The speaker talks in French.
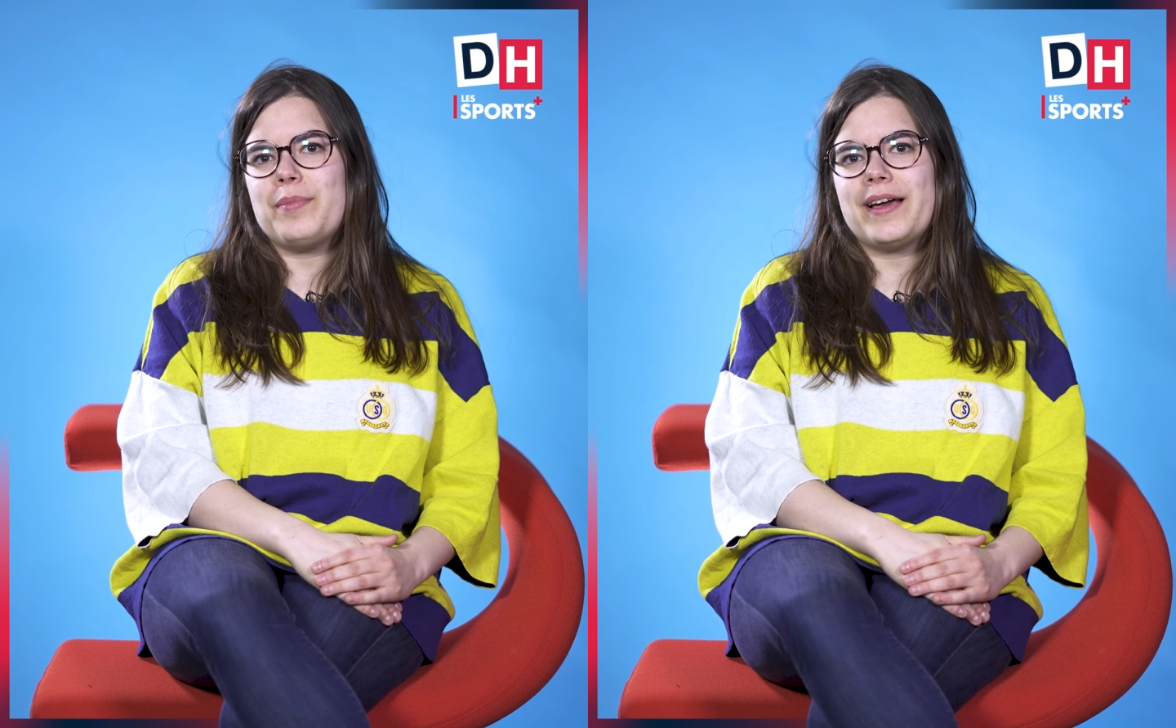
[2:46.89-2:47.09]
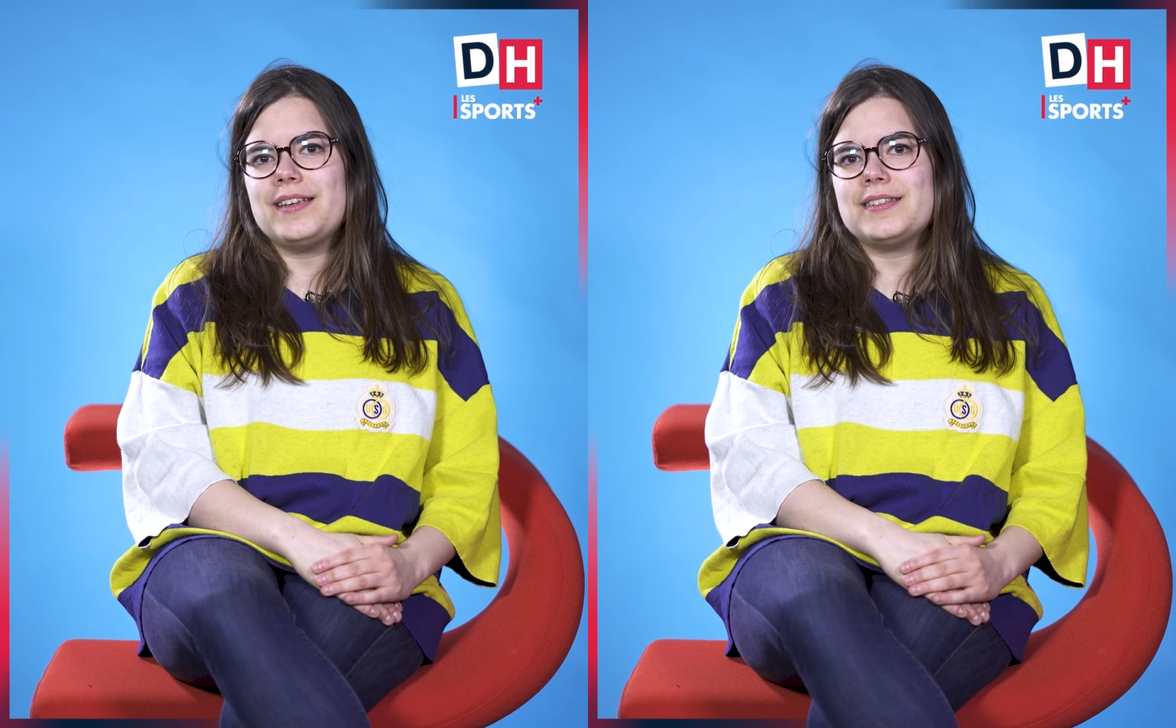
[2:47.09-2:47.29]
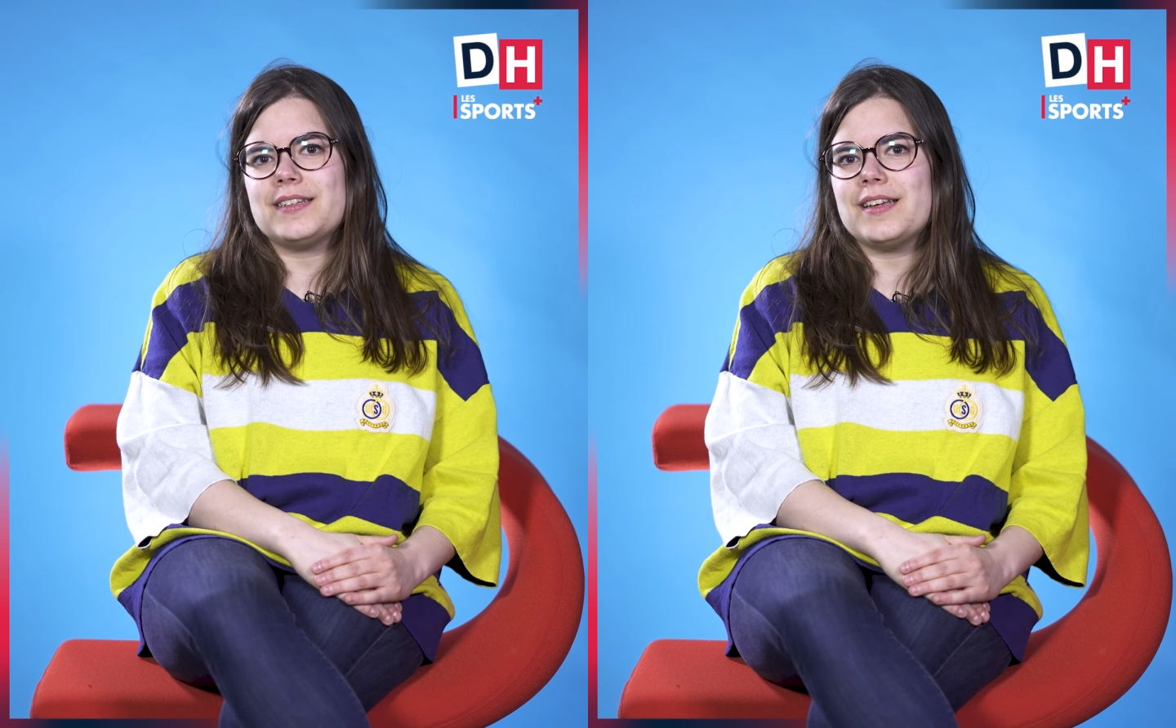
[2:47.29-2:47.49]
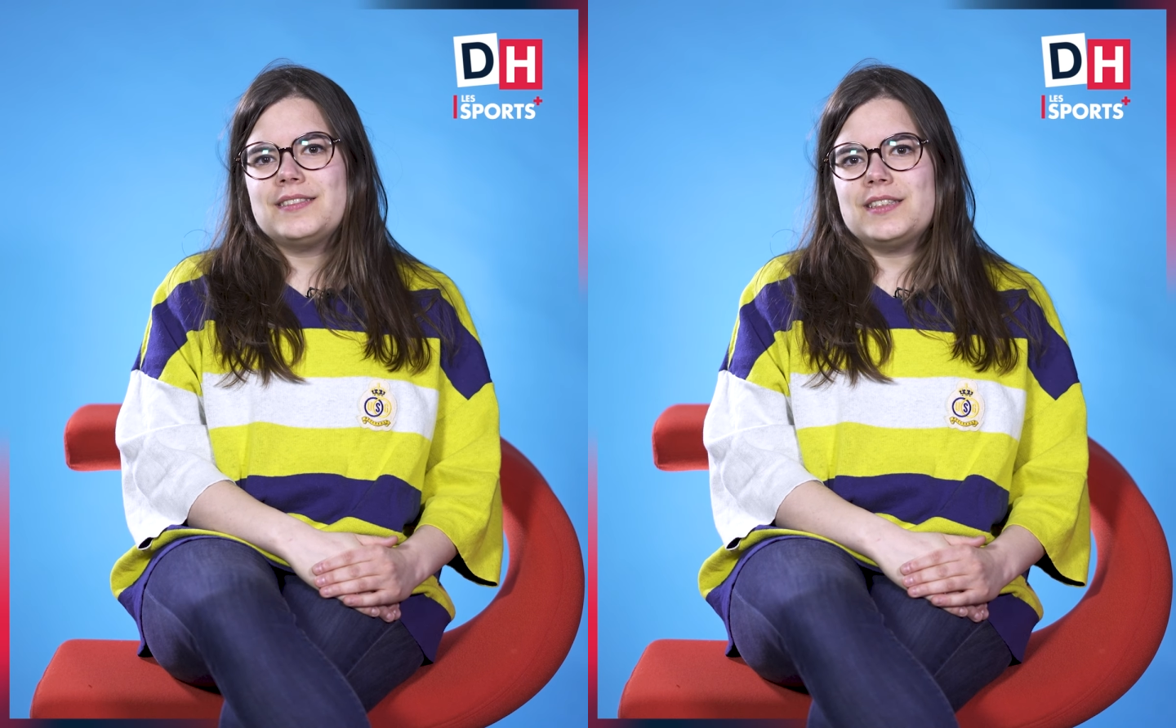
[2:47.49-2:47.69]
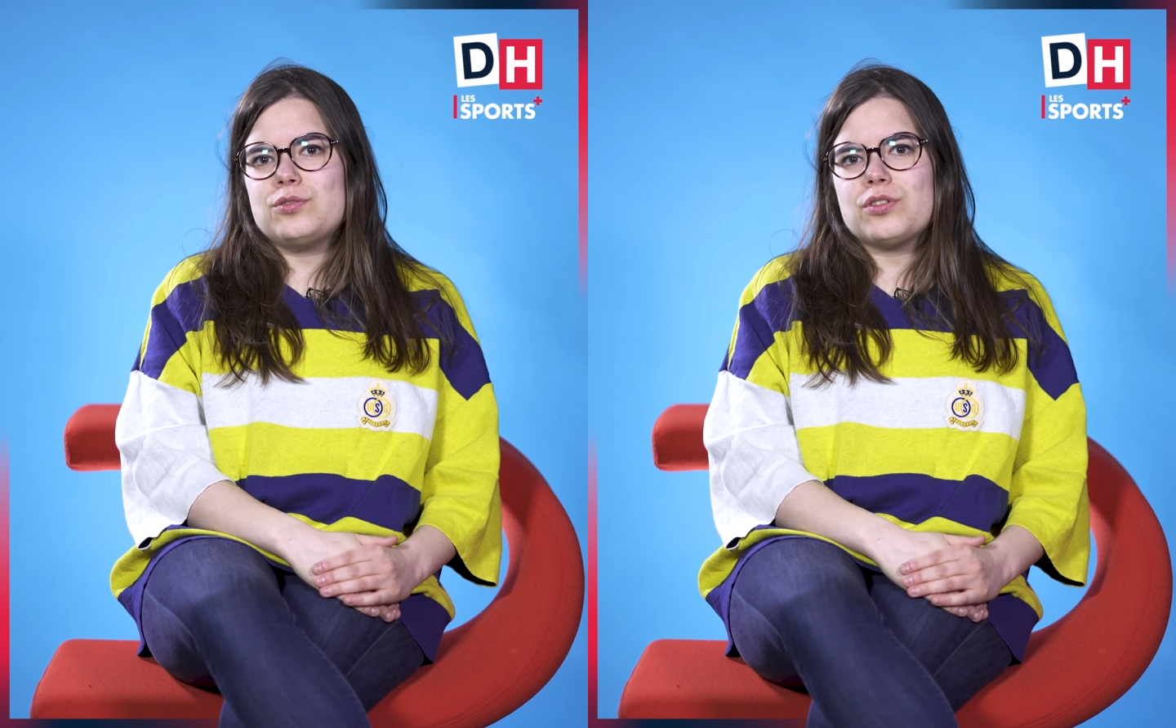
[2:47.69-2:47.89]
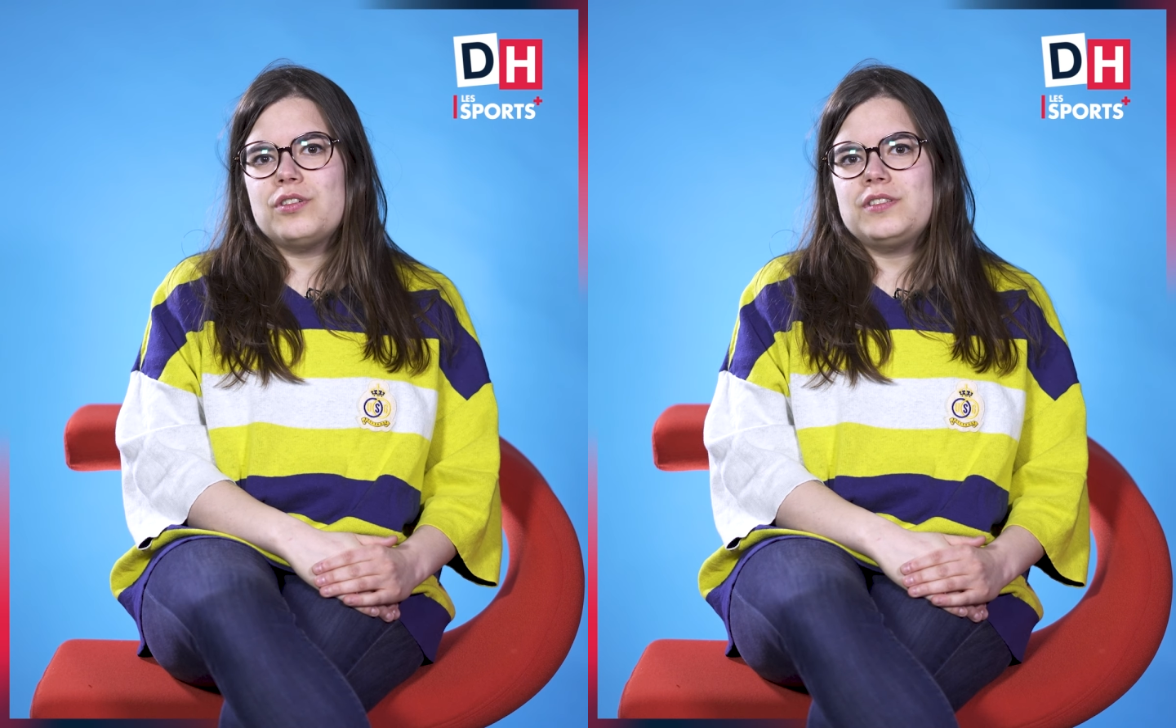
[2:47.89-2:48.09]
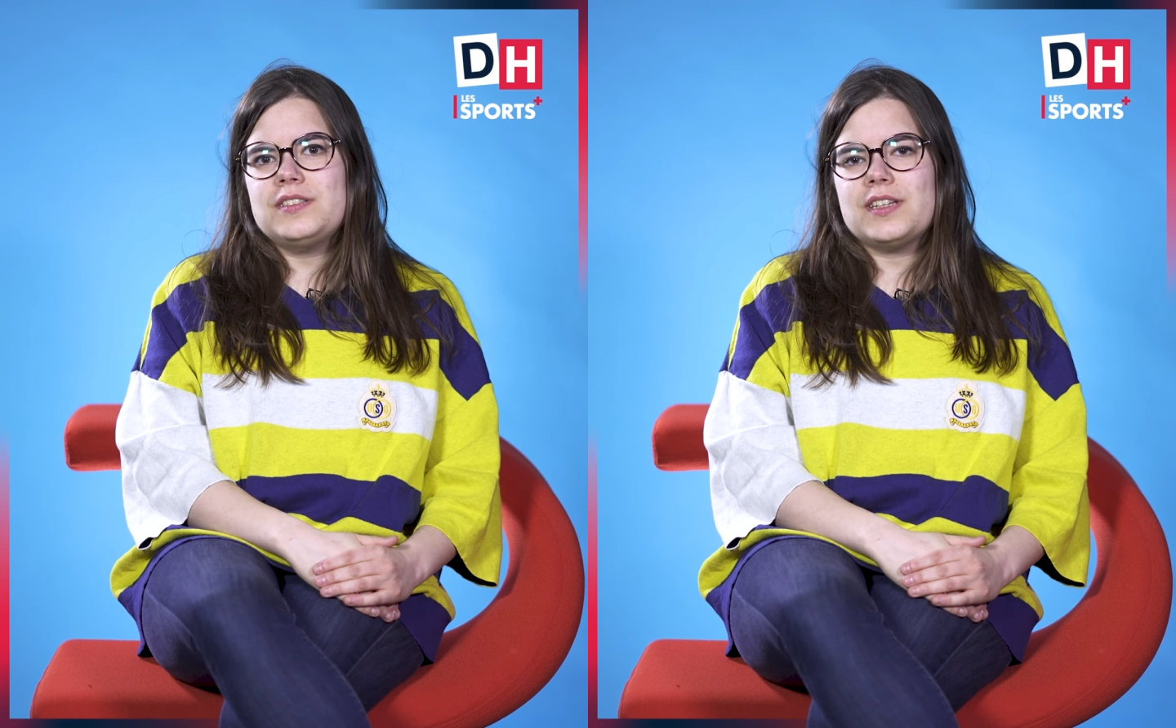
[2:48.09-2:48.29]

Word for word: Paris, c'est surcoté,